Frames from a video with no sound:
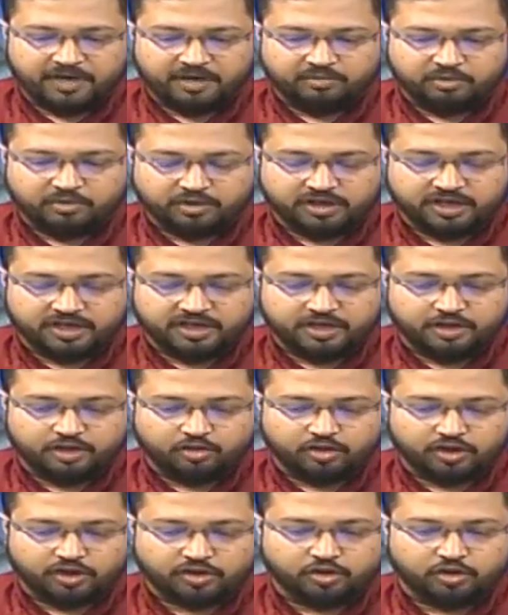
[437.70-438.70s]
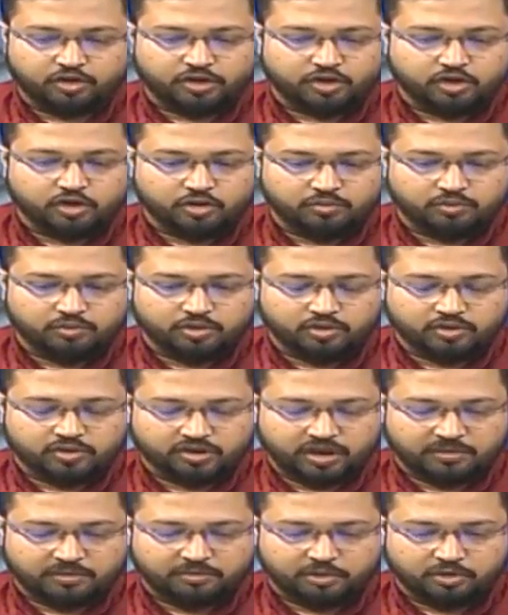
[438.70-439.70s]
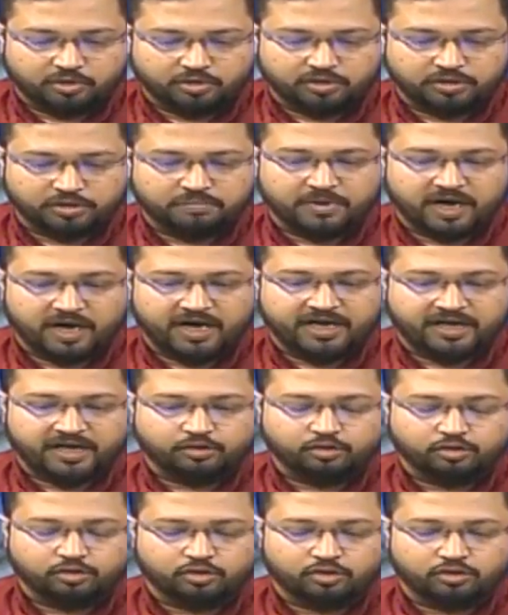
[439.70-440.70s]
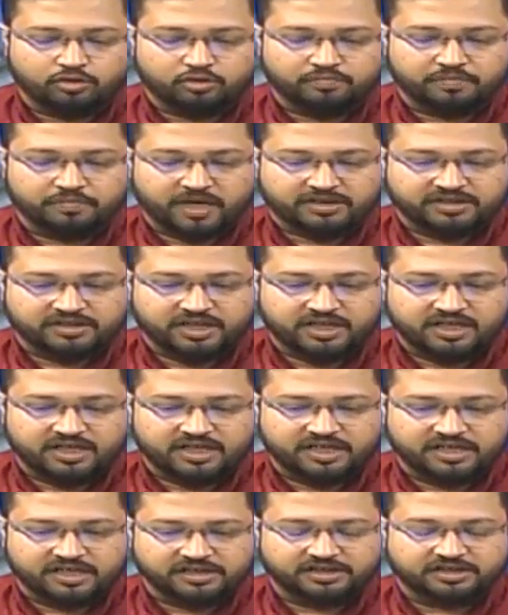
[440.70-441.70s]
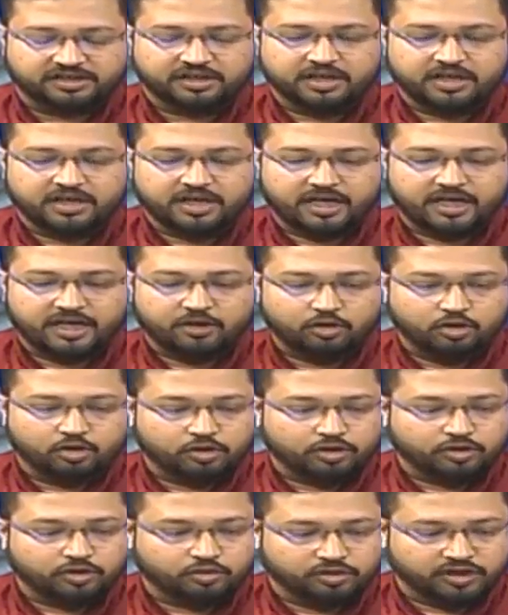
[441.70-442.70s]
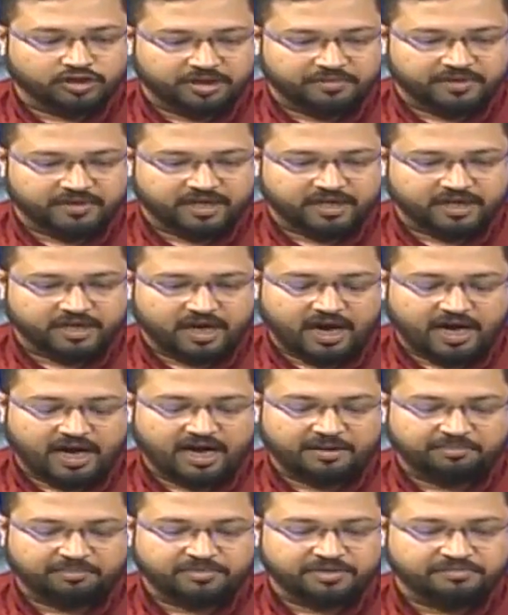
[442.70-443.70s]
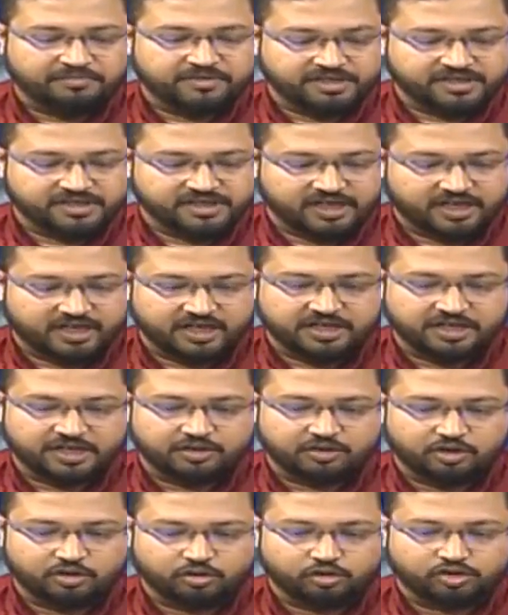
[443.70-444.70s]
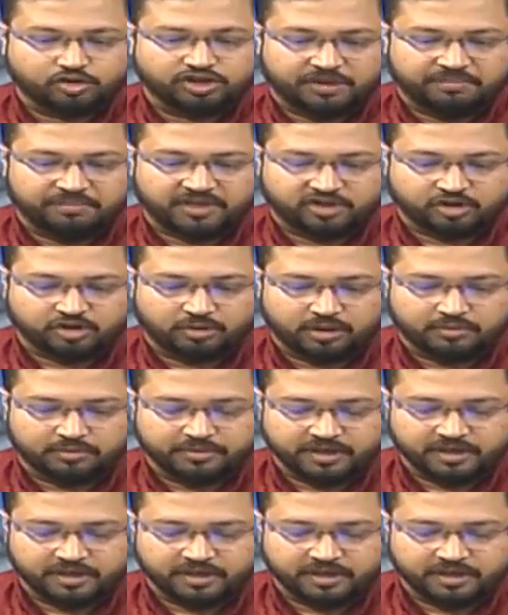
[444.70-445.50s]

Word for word: মধ্যে কিন্তু একটু হীনমন্যতা বোধ বা একটু ধরুন পাজেলনেস এগুলো কিন্তু দেবে আর আপনি বেসিক্যালি কিন্তু একটু চাপা স্বভাবে